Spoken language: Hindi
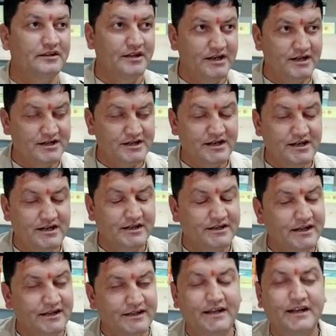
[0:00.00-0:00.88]
देश की
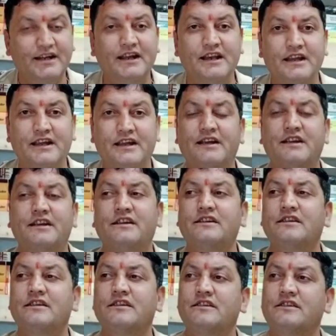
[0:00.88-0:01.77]
आजादी के लिए
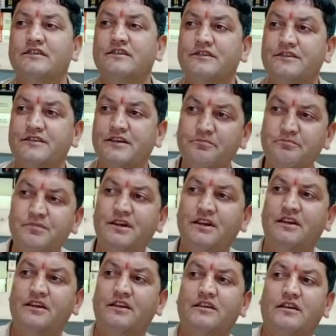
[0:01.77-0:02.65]
जब
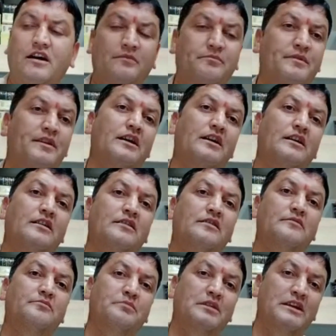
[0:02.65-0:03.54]
भी अपना
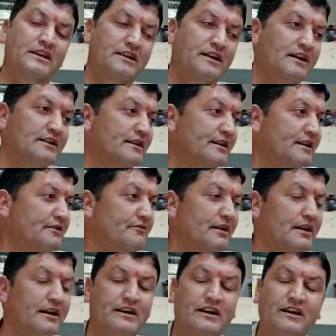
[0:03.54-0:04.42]
बलिदान देने
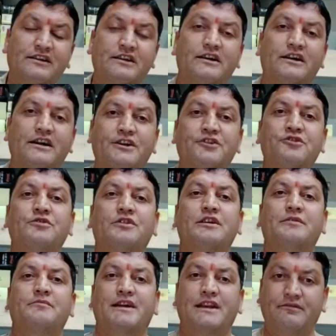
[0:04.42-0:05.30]
वाले क्रांतिकारियों
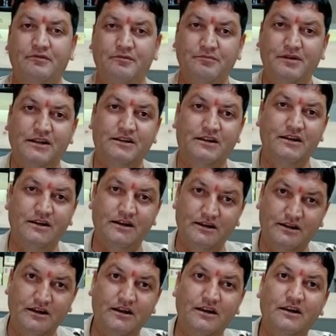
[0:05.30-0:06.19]
के बारे में बात की
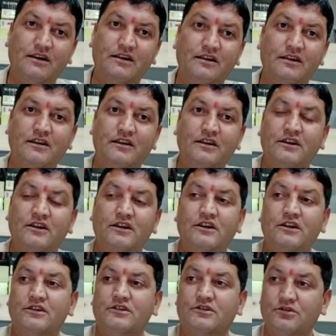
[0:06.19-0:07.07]
जाती है
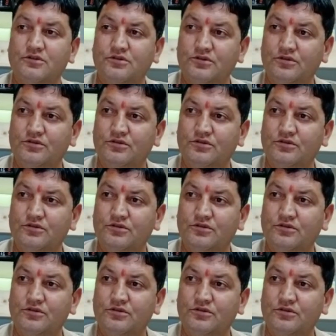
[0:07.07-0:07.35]
तो